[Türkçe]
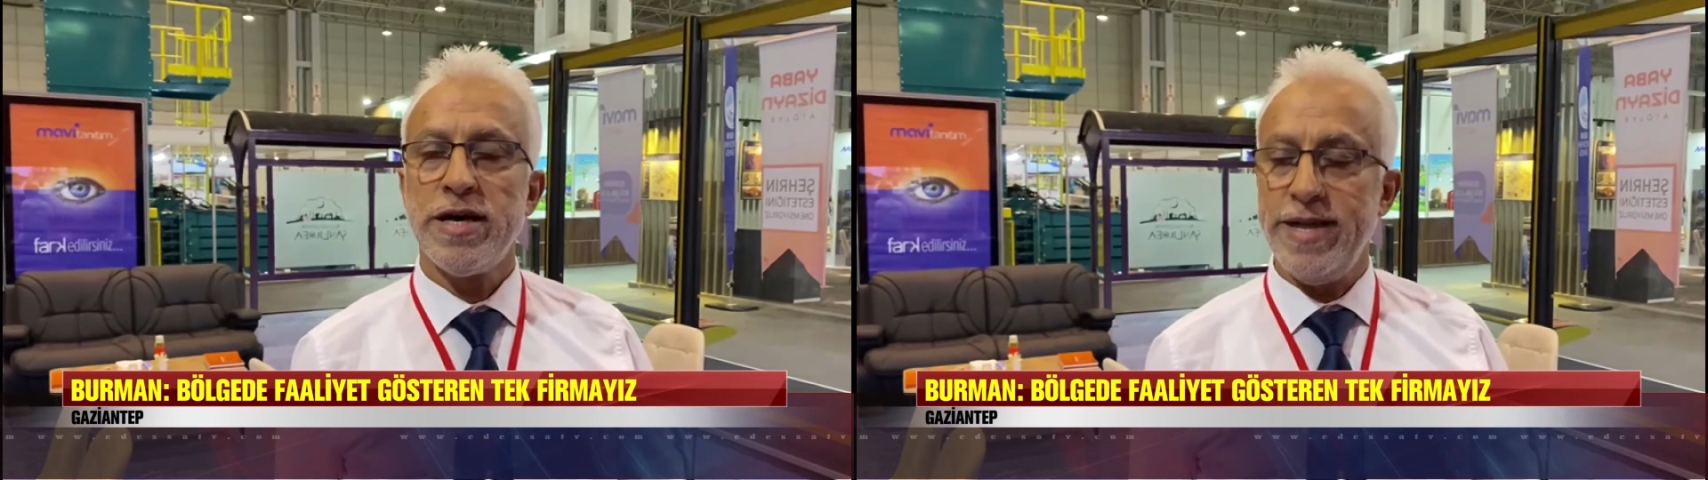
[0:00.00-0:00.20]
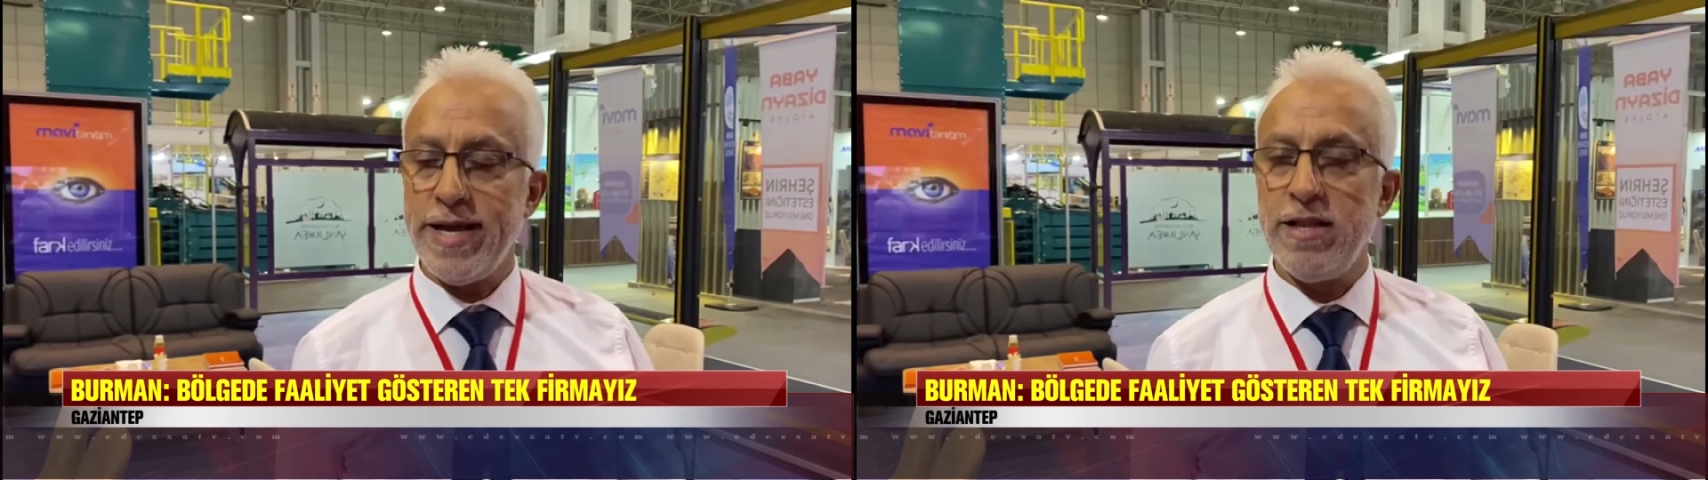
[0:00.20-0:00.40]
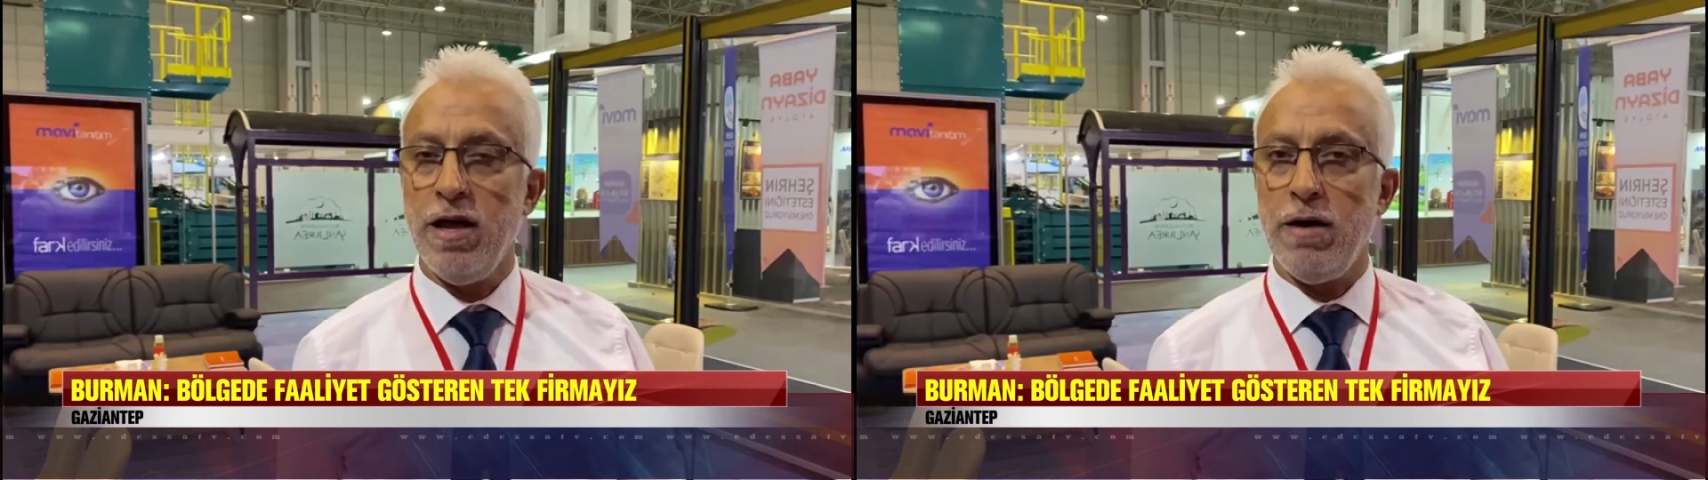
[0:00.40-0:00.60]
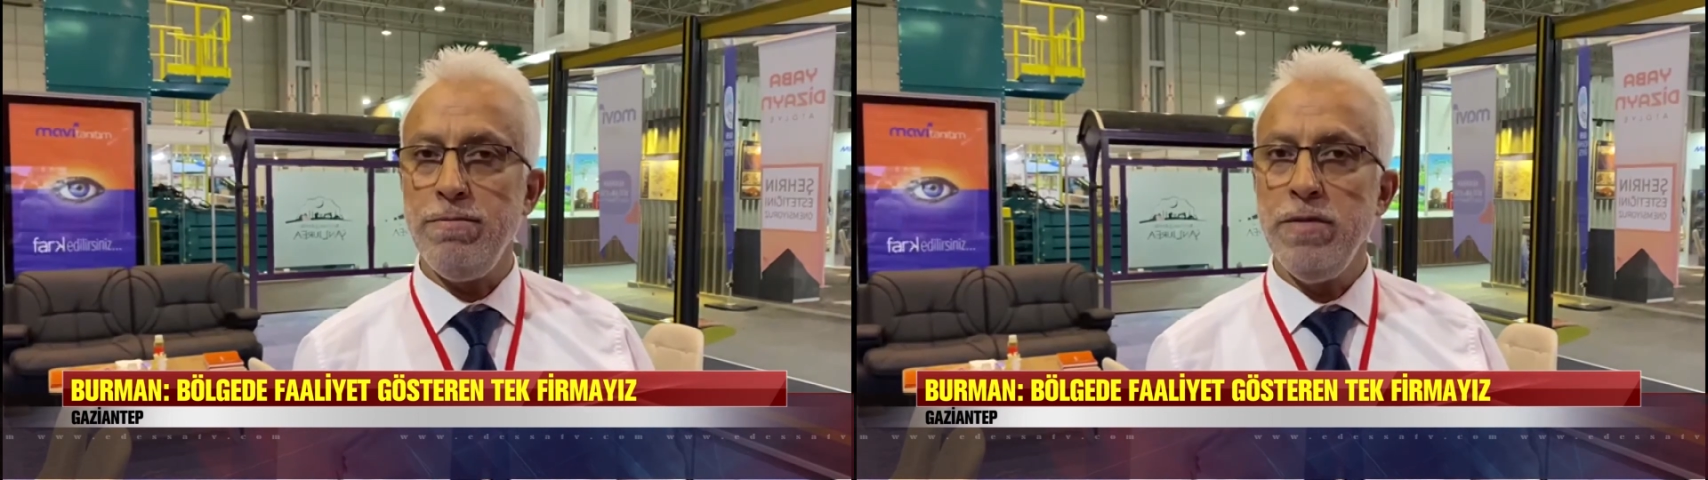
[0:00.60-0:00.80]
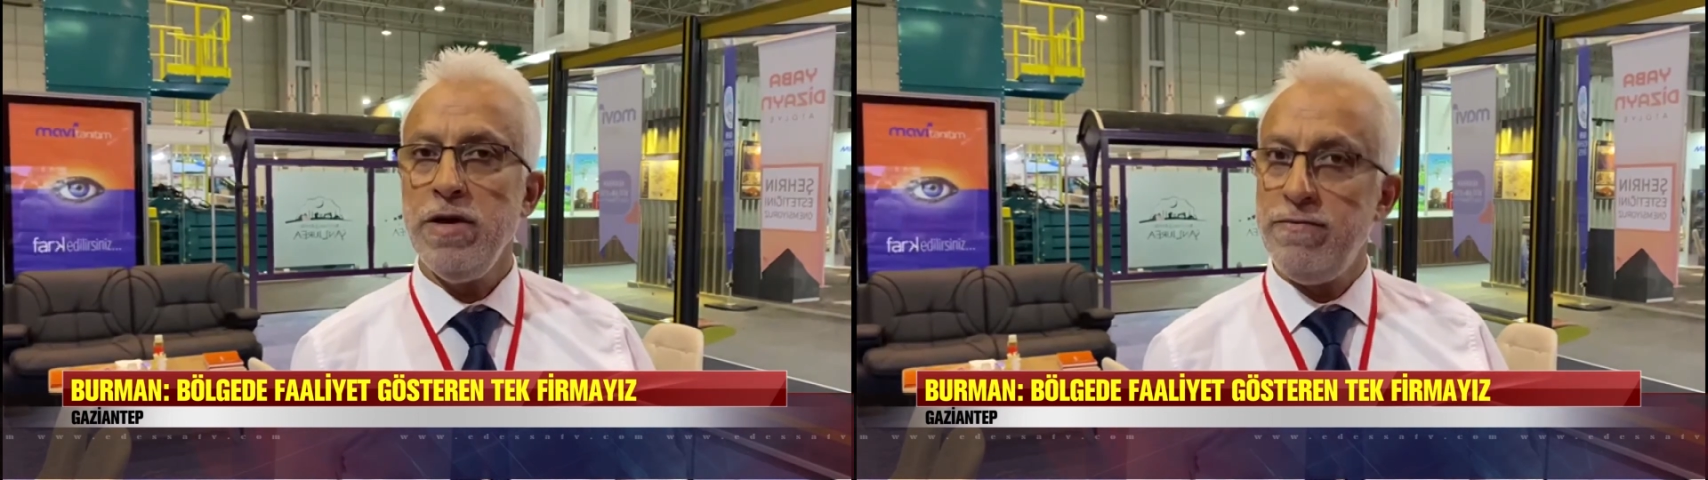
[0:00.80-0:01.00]
reklam
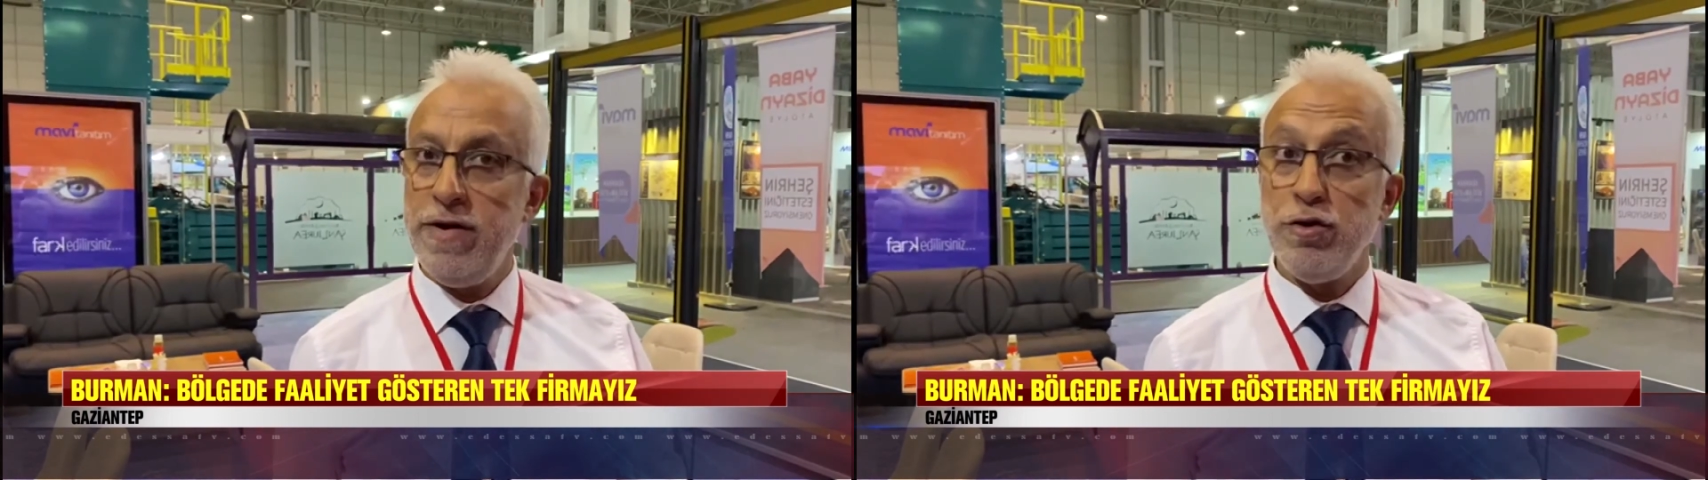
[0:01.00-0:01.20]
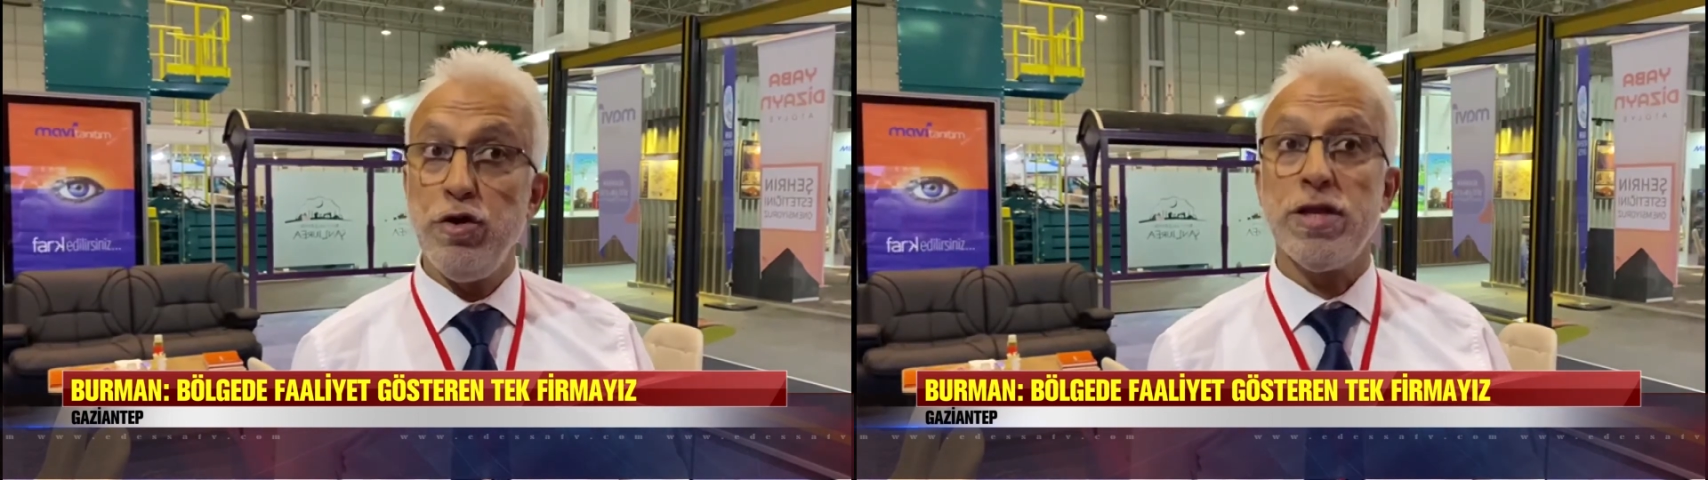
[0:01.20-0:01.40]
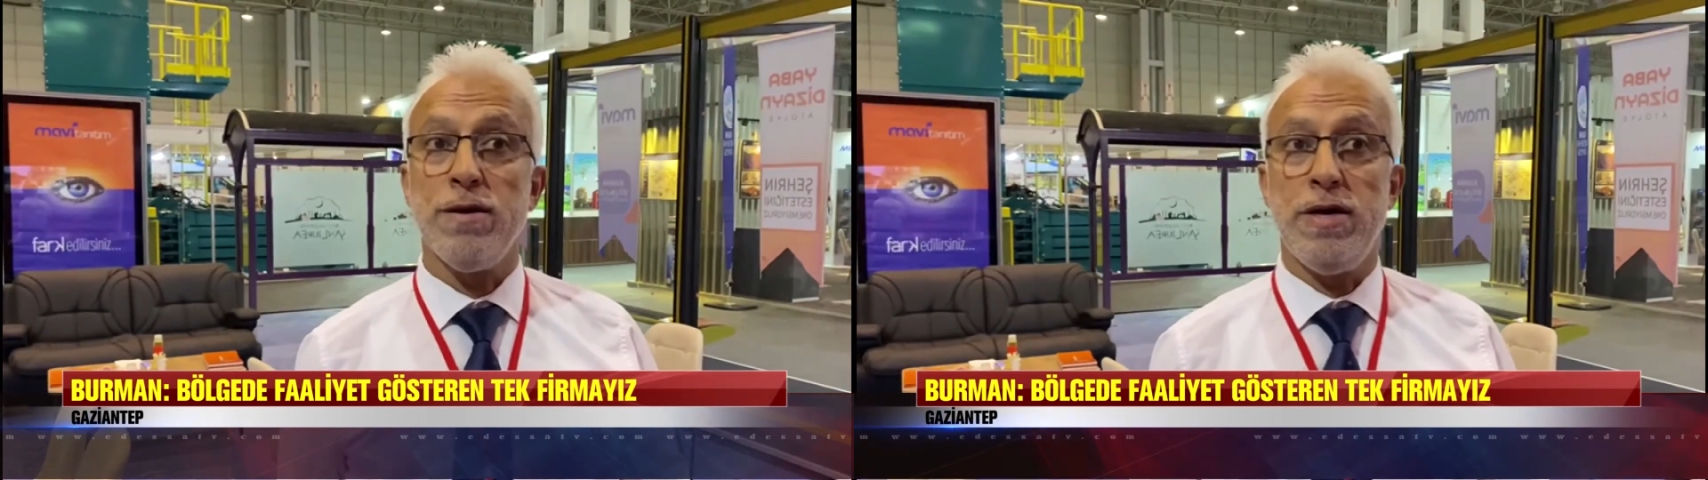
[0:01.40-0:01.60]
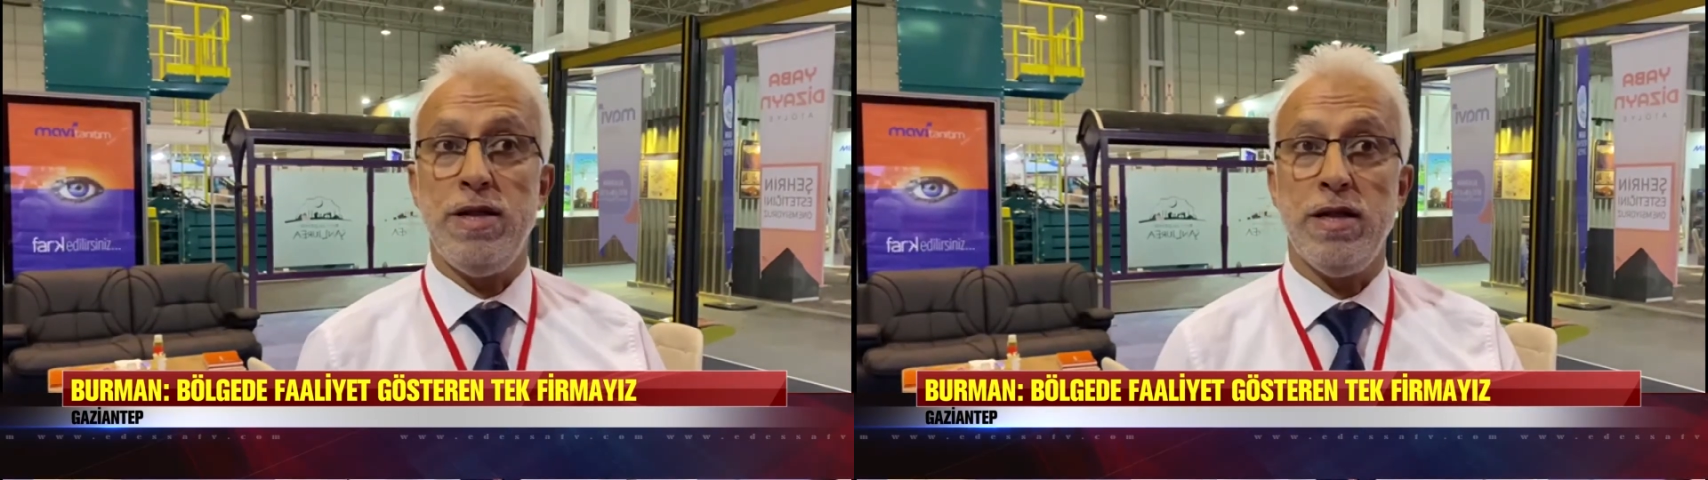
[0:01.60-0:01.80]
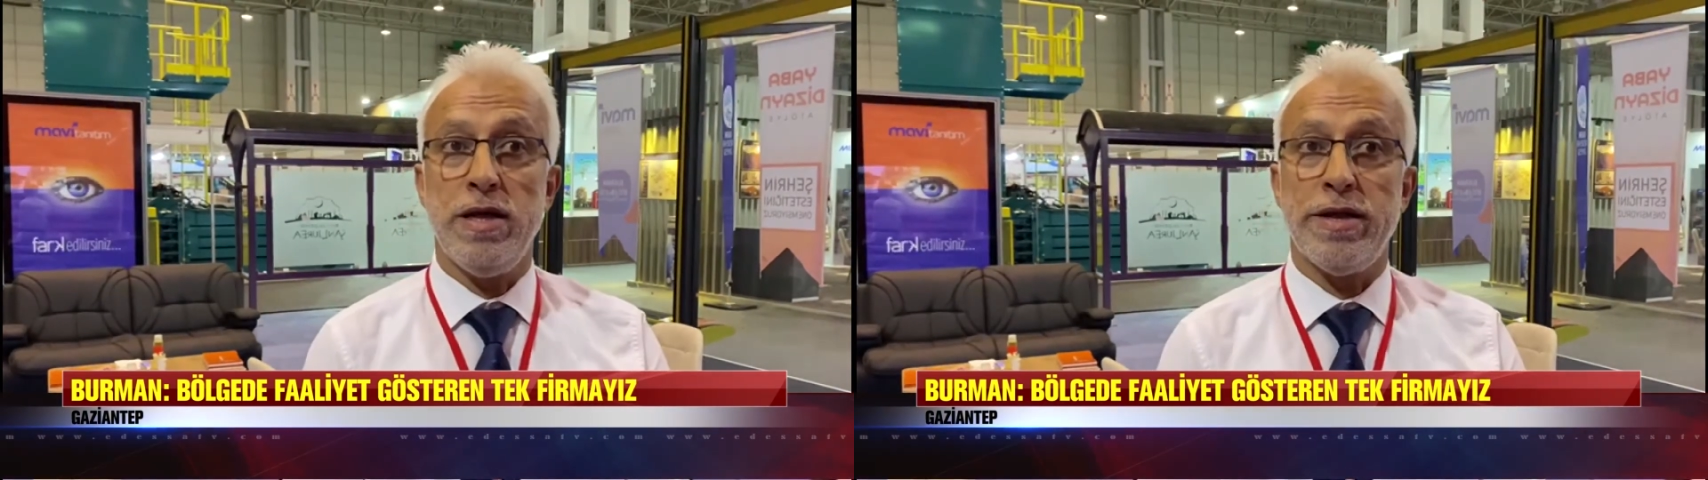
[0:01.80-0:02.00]
ve yön
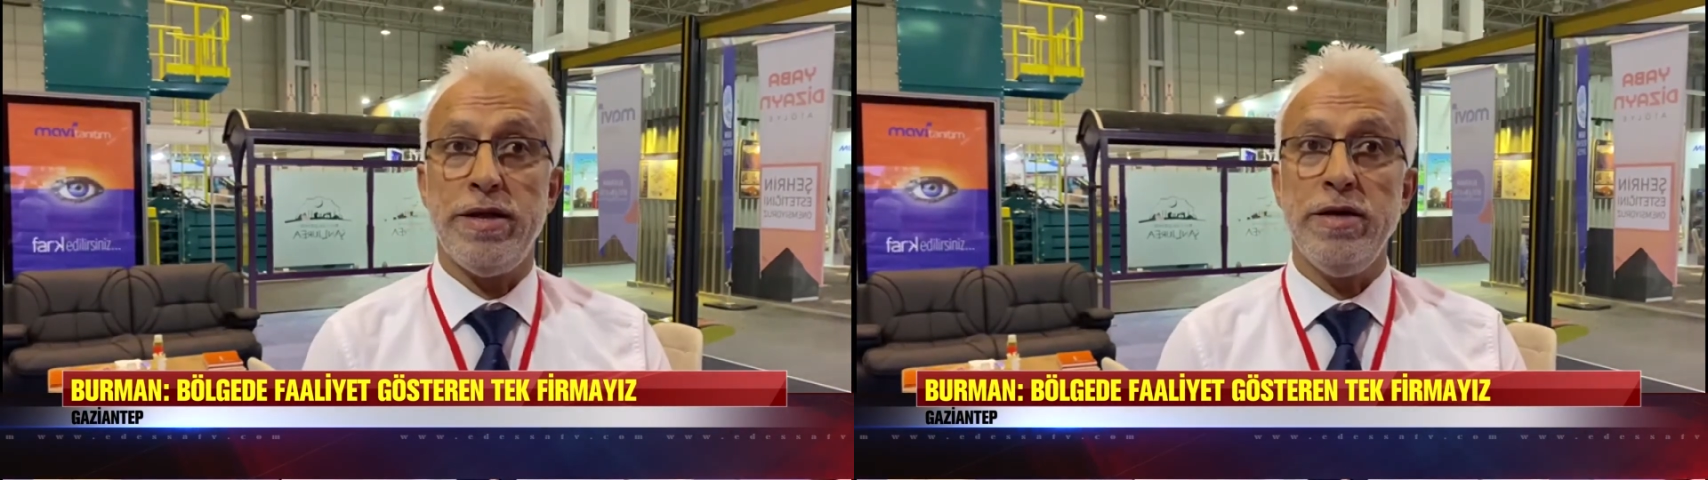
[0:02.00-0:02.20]
tabelaları